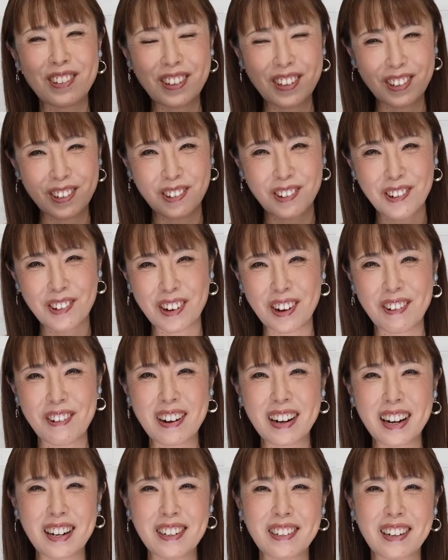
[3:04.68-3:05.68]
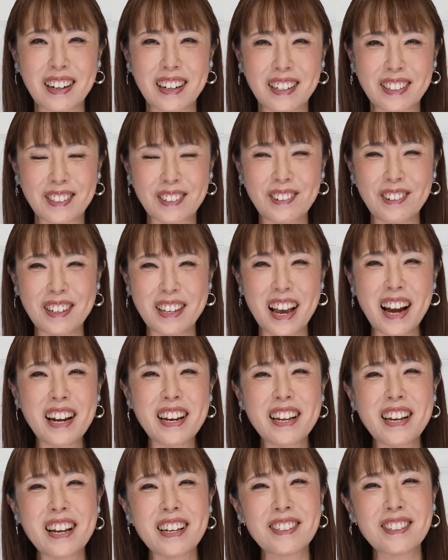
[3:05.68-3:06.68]
抜きどころが分かるからすごいやりや
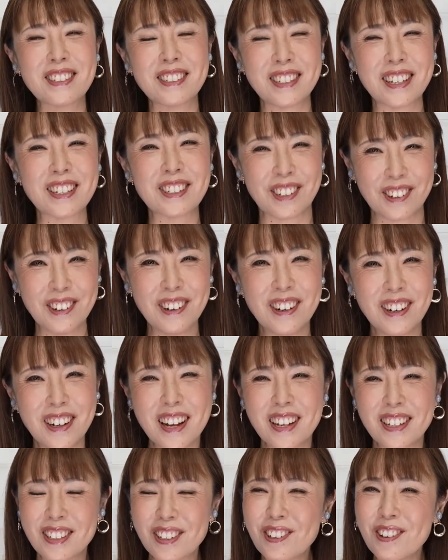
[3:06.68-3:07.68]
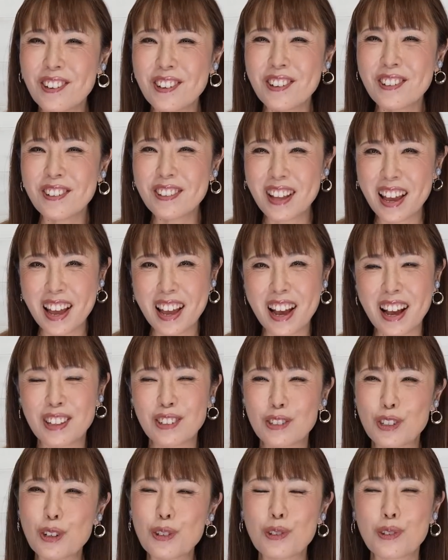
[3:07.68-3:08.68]
すいでしょ。そういうねあ
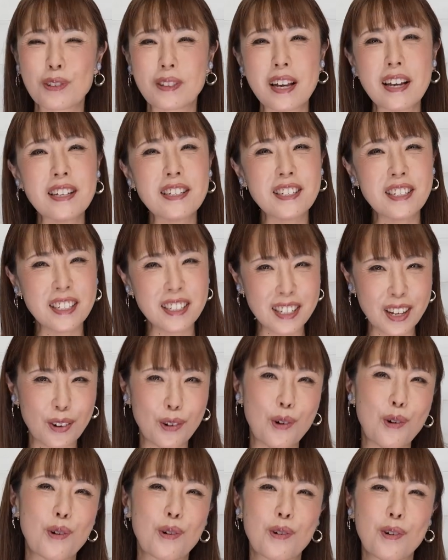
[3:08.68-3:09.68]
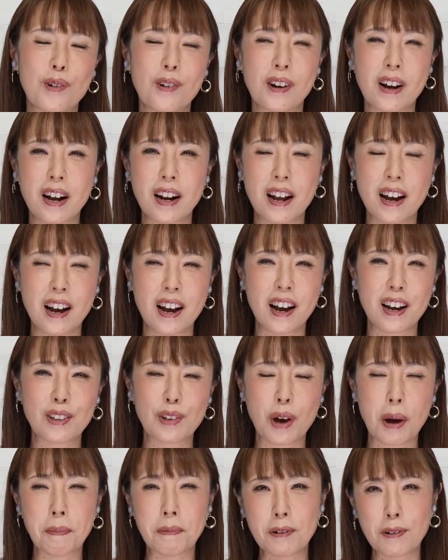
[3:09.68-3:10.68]
のちょっと斬新な方向からあ
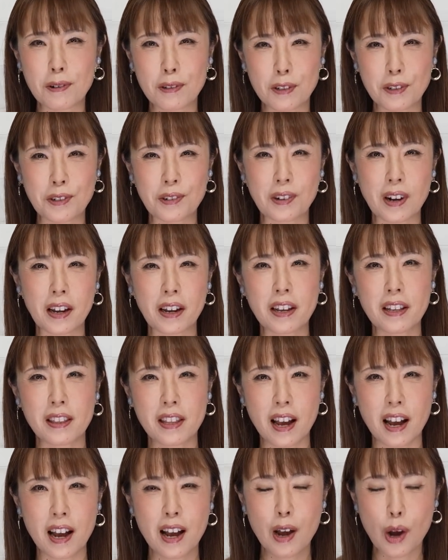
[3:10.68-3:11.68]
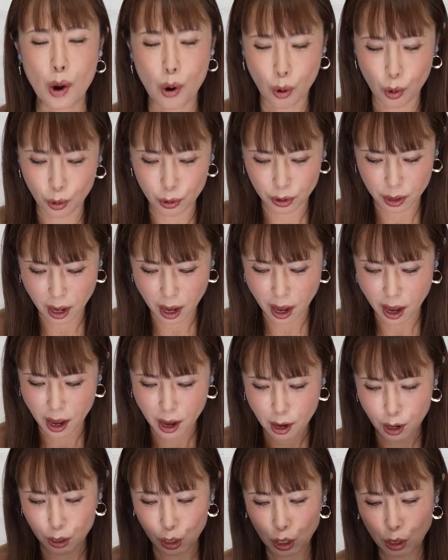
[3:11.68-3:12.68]
のアプローチをかけた本で
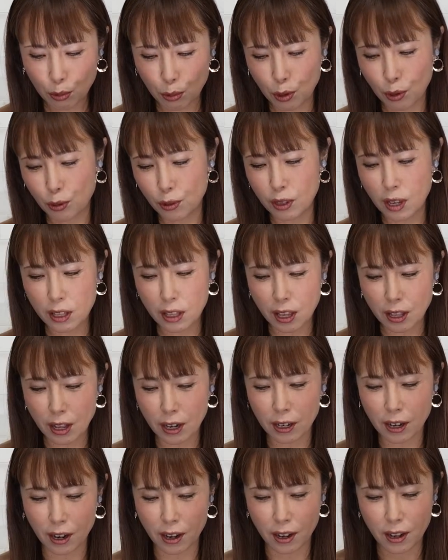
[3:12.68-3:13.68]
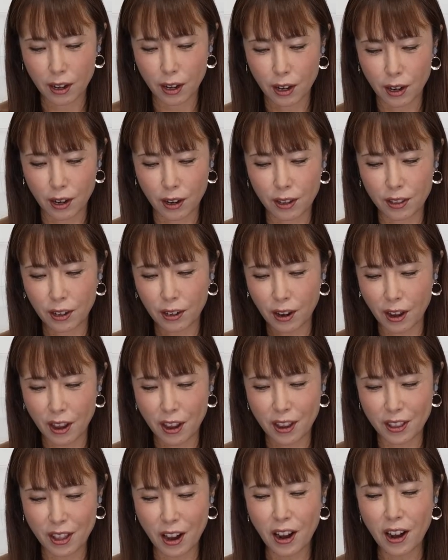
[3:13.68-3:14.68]
私も読んでてなんかあなんか
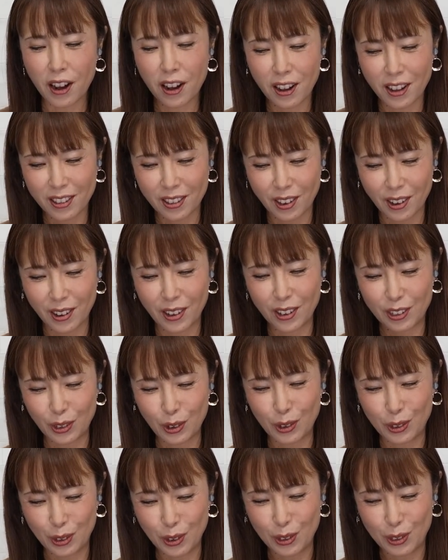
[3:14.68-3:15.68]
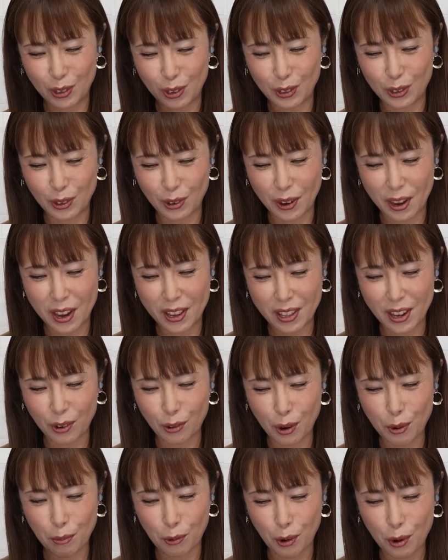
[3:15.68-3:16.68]
ええなあそうそうそうそうええな
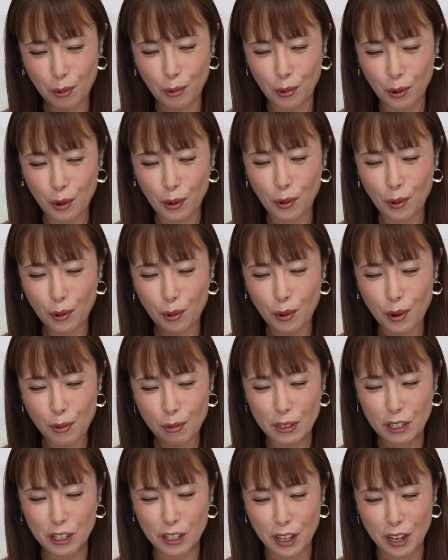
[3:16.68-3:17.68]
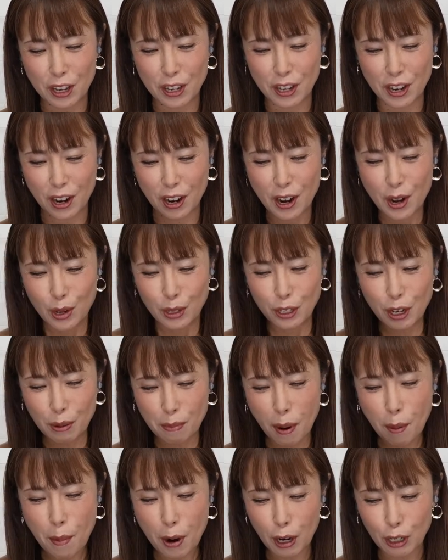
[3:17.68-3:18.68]
これもこれもこれもこれもこれも死んでいいやじゃあ
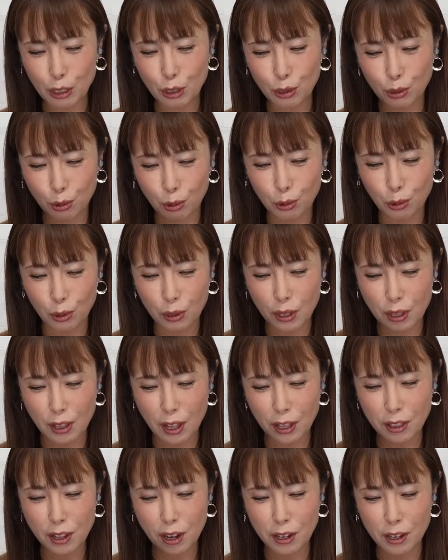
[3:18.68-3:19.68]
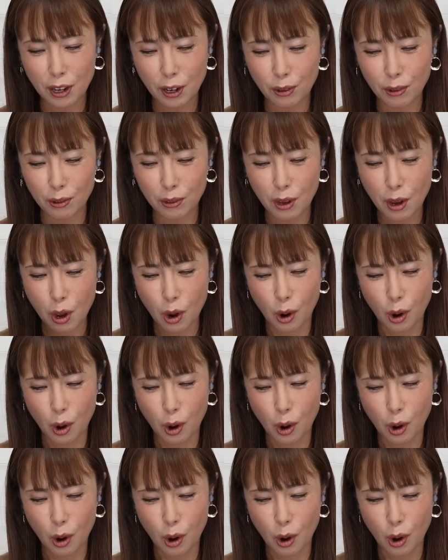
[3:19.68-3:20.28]
ママがすることって何なんやろう